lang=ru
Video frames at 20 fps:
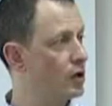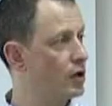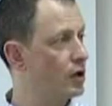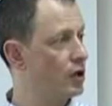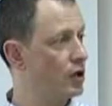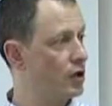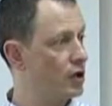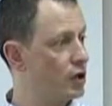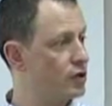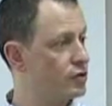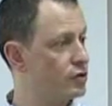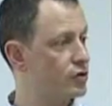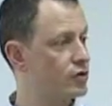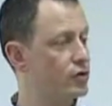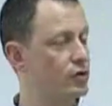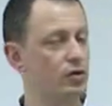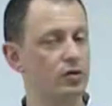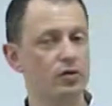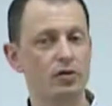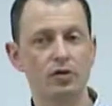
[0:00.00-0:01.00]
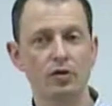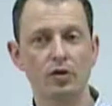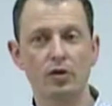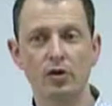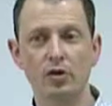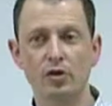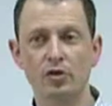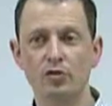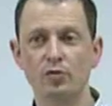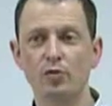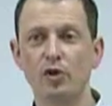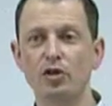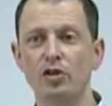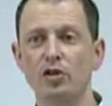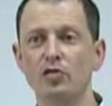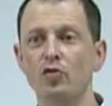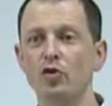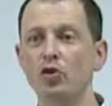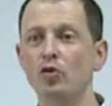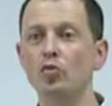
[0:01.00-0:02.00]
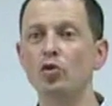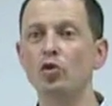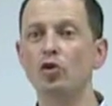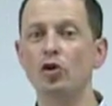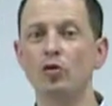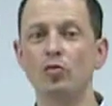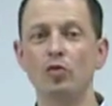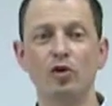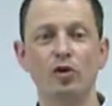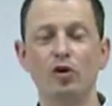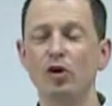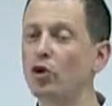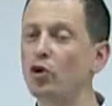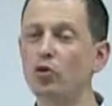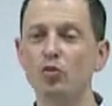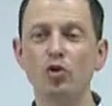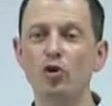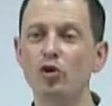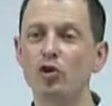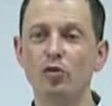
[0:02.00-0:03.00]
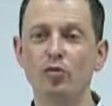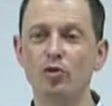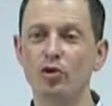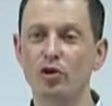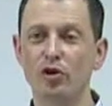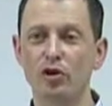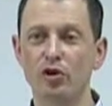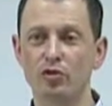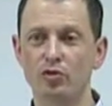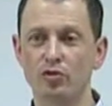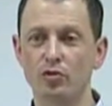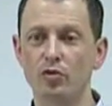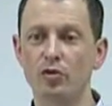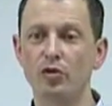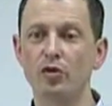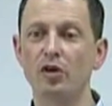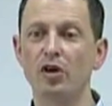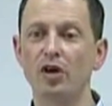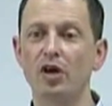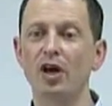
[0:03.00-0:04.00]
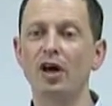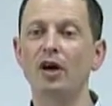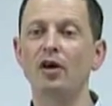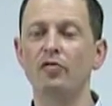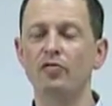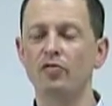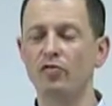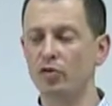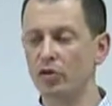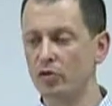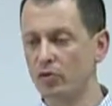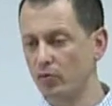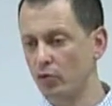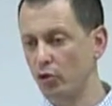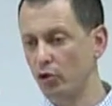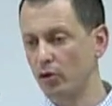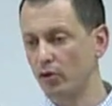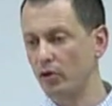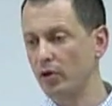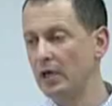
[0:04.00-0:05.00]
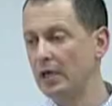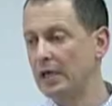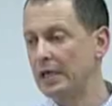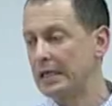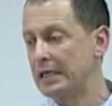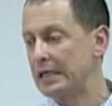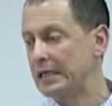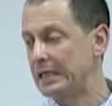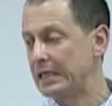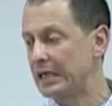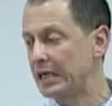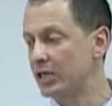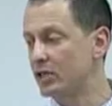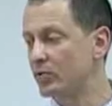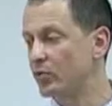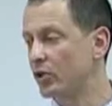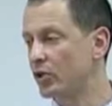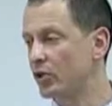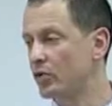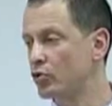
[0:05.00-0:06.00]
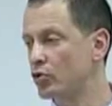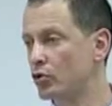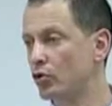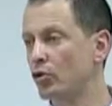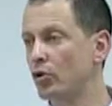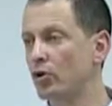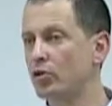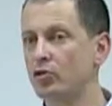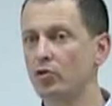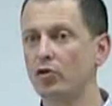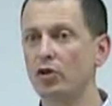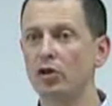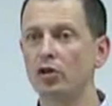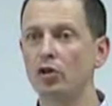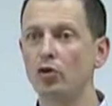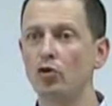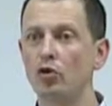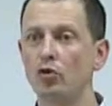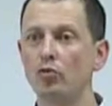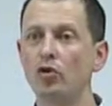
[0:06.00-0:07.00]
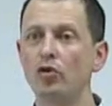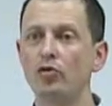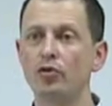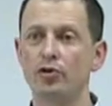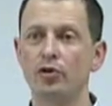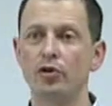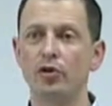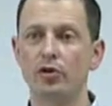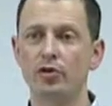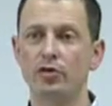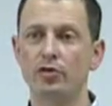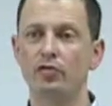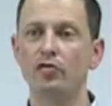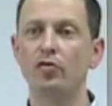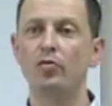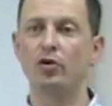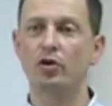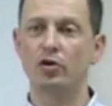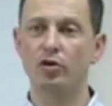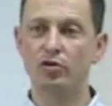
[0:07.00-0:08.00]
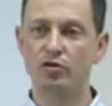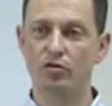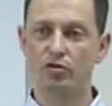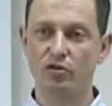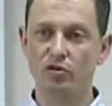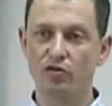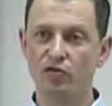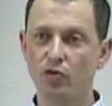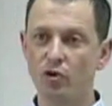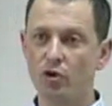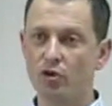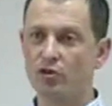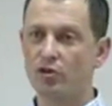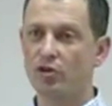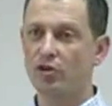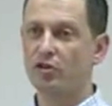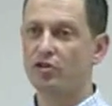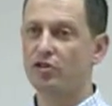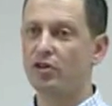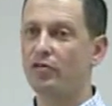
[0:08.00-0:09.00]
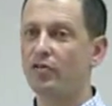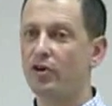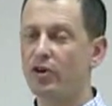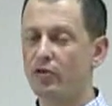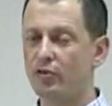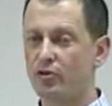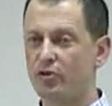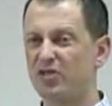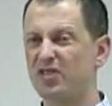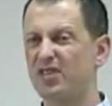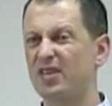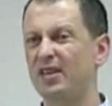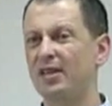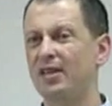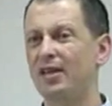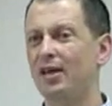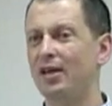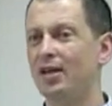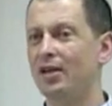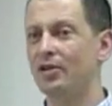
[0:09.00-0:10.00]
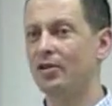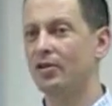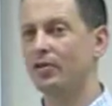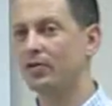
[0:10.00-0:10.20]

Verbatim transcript: Я сейчас рассматриваю любую, кому... любую коммуникацию. Э, а, вот, понял. Я рассматриваю ситуацию, когда у любого человека есть выбор из двух разговаривающих сказать «да» или «нет».